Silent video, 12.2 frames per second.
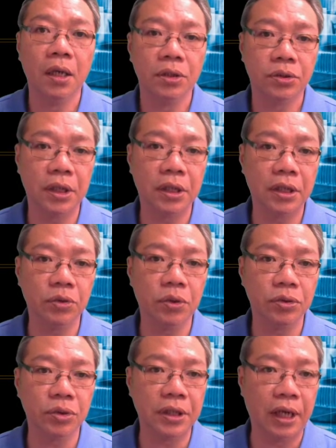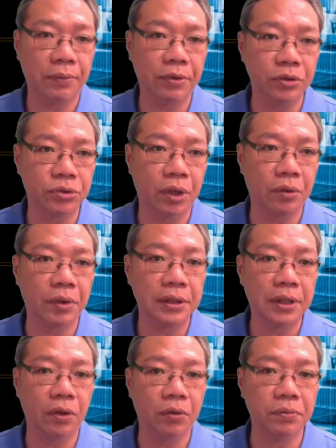所以呢，如果说你还没有转
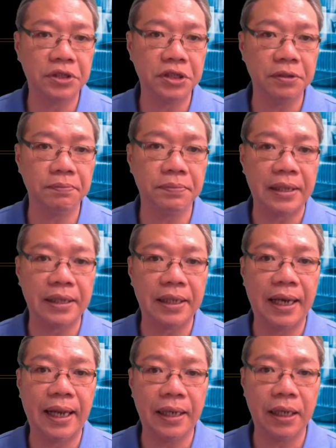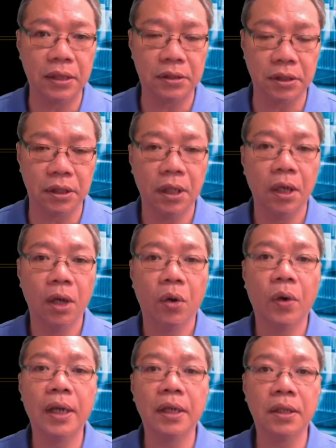换到我们新版的 Live Edge。
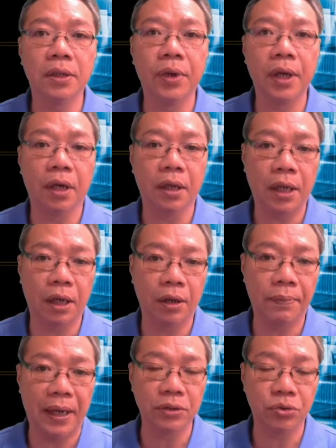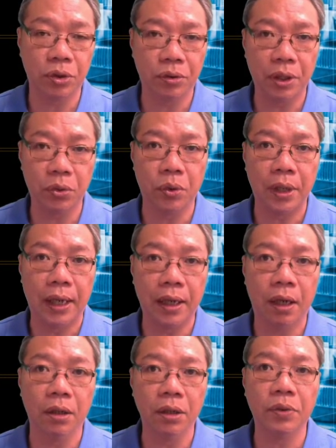欢迎各位哈，赶快把它转换过来
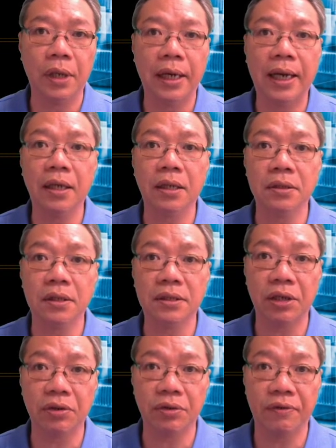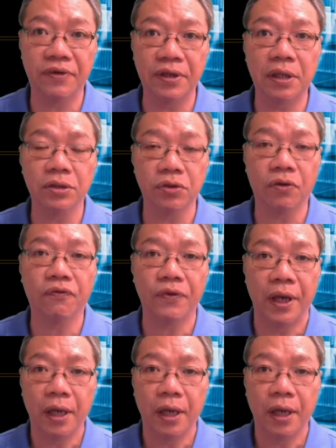哈，因为 Lite 三月份要收费